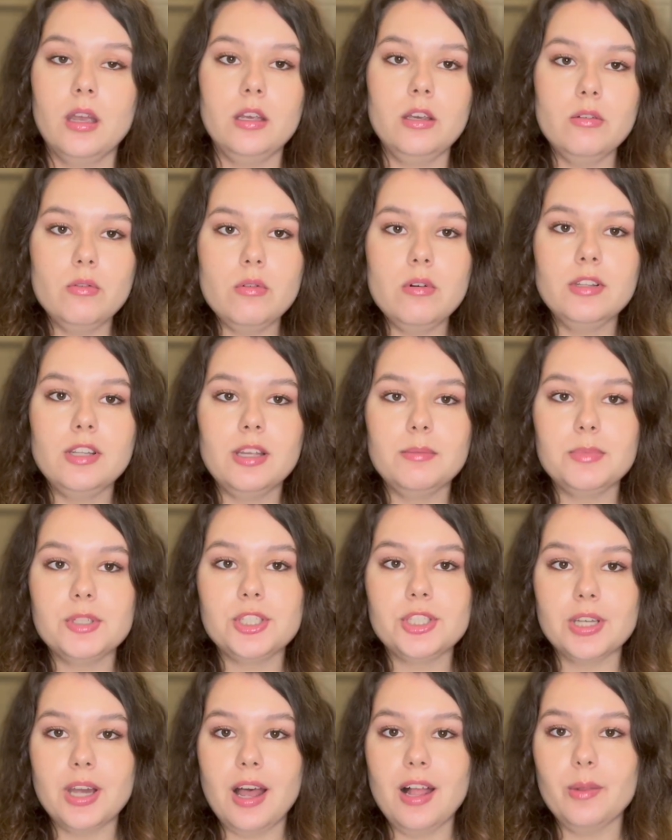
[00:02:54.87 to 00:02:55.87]
И он
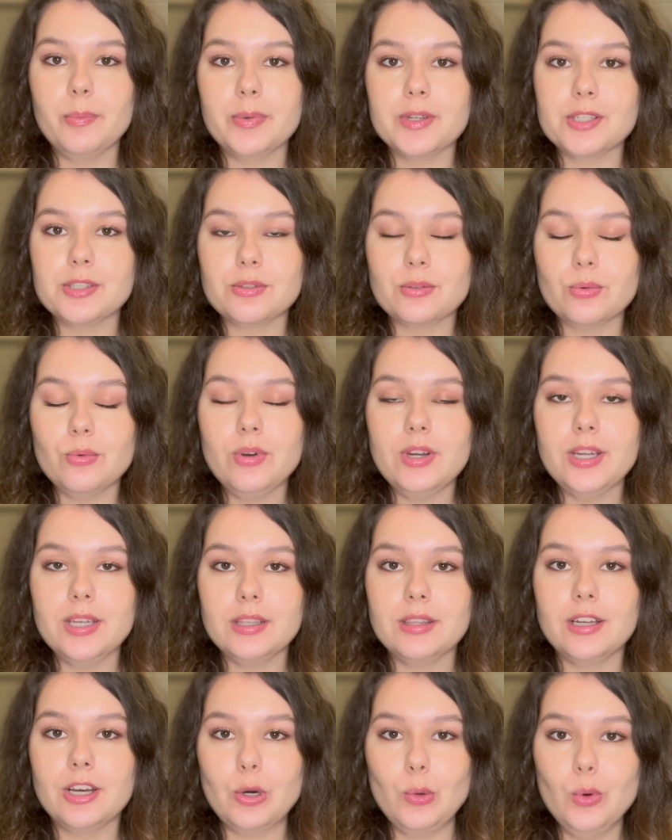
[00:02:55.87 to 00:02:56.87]
обещал
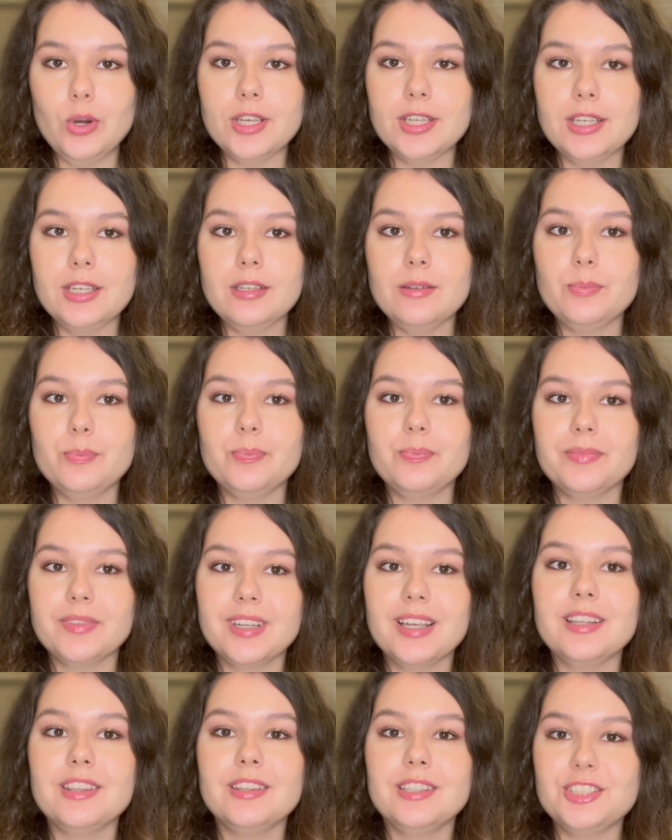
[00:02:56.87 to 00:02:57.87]
построить дороги
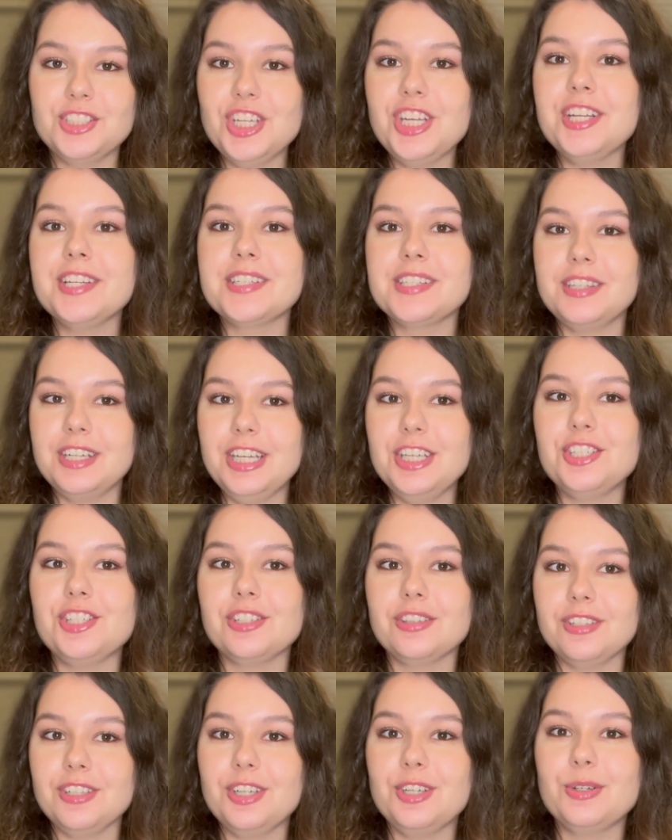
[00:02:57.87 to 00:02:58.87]
через
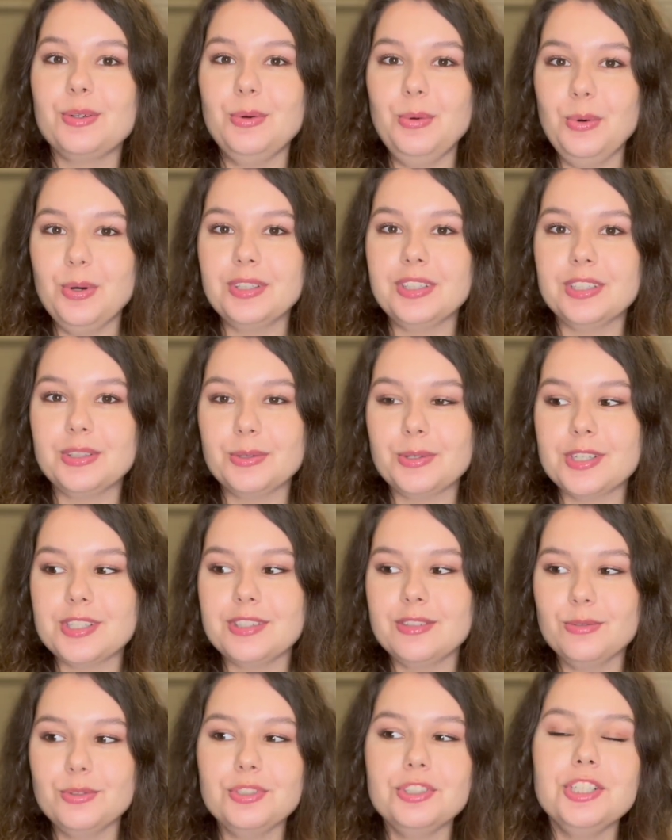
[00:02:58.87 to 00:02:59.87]
3-4 года, то
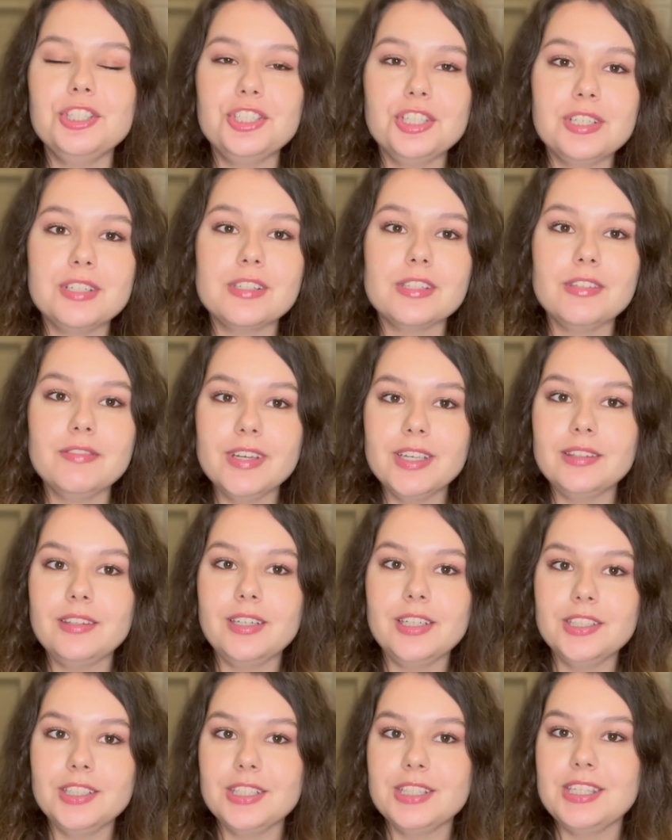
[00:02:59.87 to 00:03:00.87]
есть, ну, не через
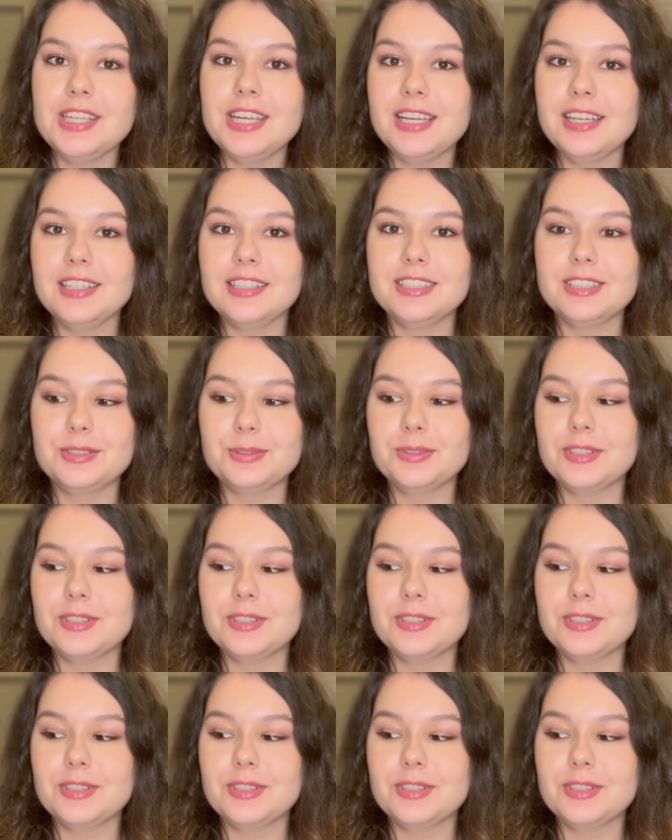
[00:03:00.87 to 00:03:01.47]
2-3 недели, как у